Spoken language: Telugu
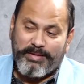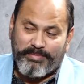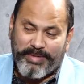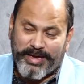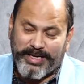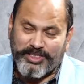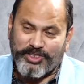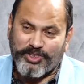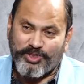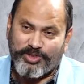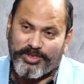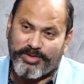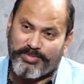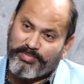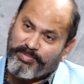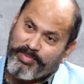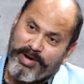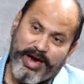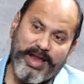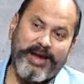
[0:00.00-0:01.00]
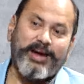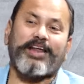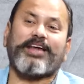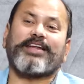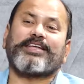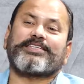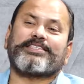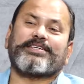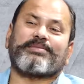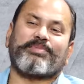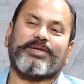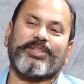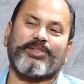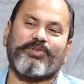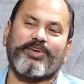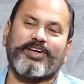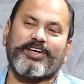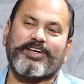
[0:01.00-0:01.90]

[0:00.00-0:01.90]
మన జీవితం మారడానికి సంబంధం